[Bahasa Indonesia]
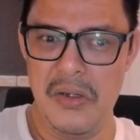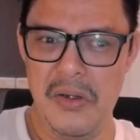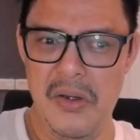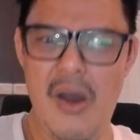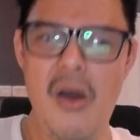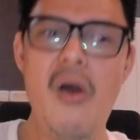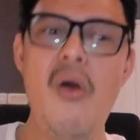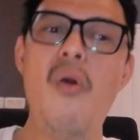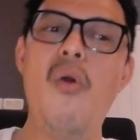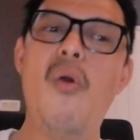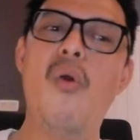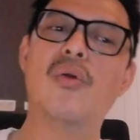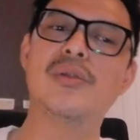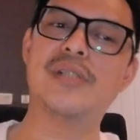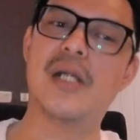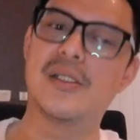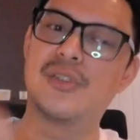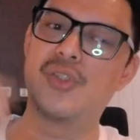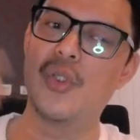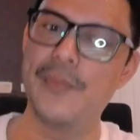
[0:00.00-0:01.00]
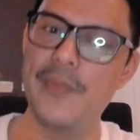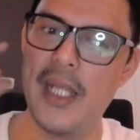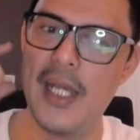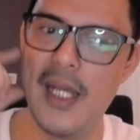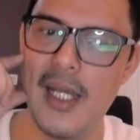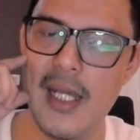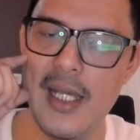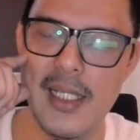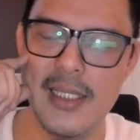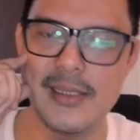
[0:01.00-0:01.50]
Oh, cangsup
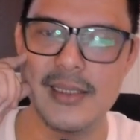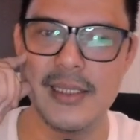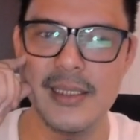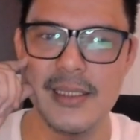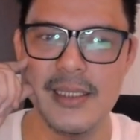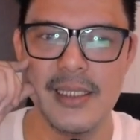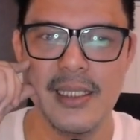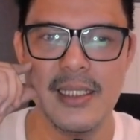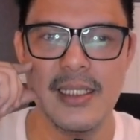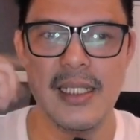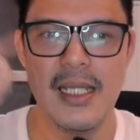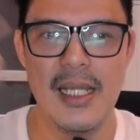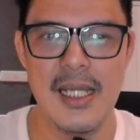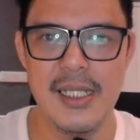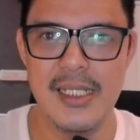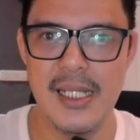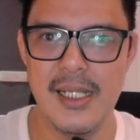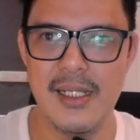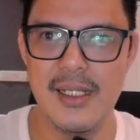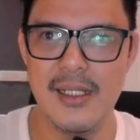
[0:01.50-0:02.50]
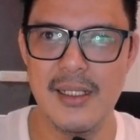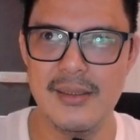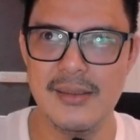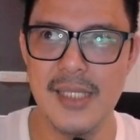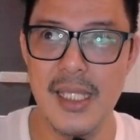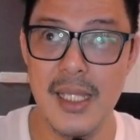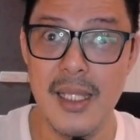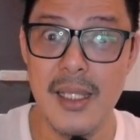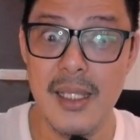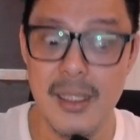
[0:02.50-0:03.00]
nice. Ada
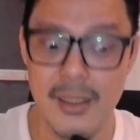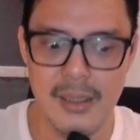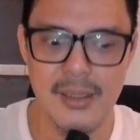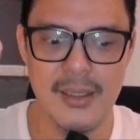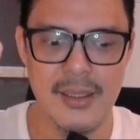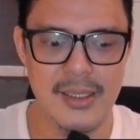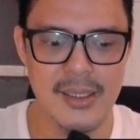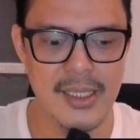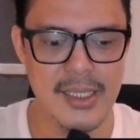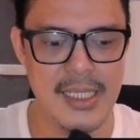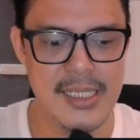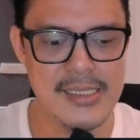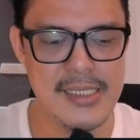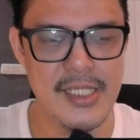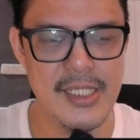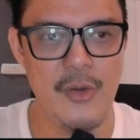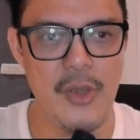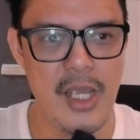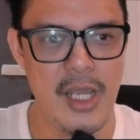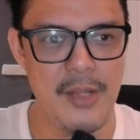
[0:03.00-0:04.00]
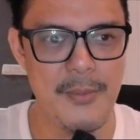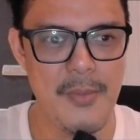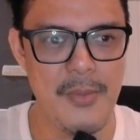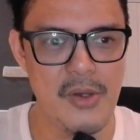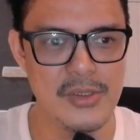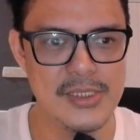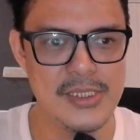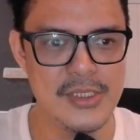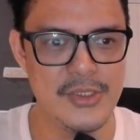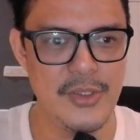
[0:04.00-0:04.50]
nah, ya guys ya gue nggak
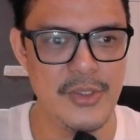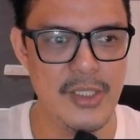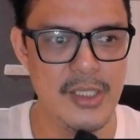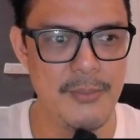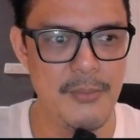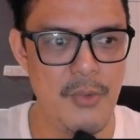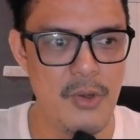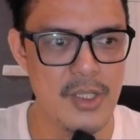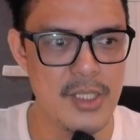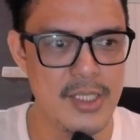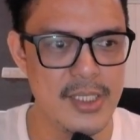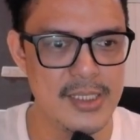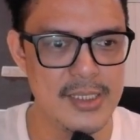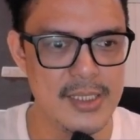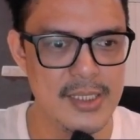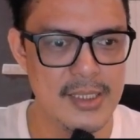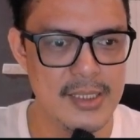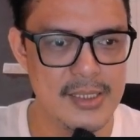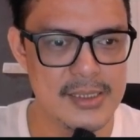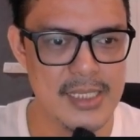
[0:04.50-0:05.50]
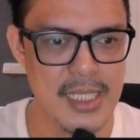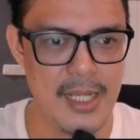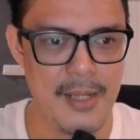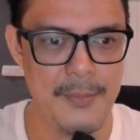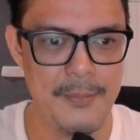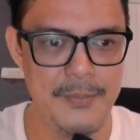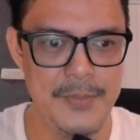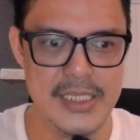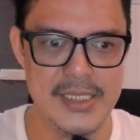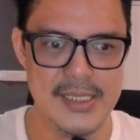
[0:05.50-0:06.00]
mau di situ ya ngebor dikit.
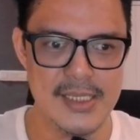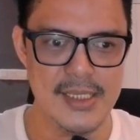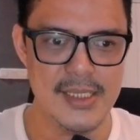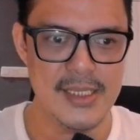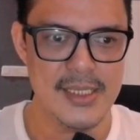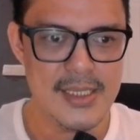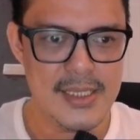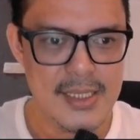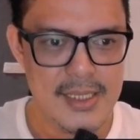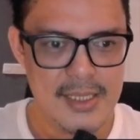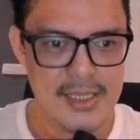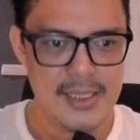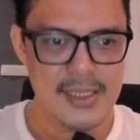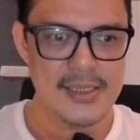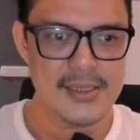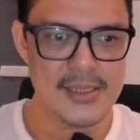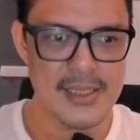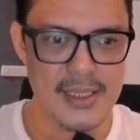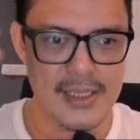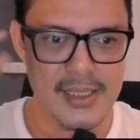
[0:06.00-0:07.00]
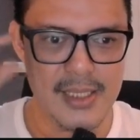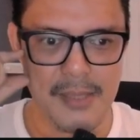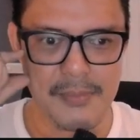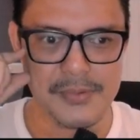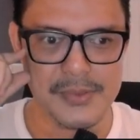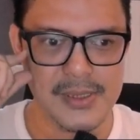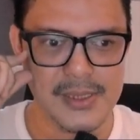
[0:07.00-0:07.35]
Sabi sih. Sedap.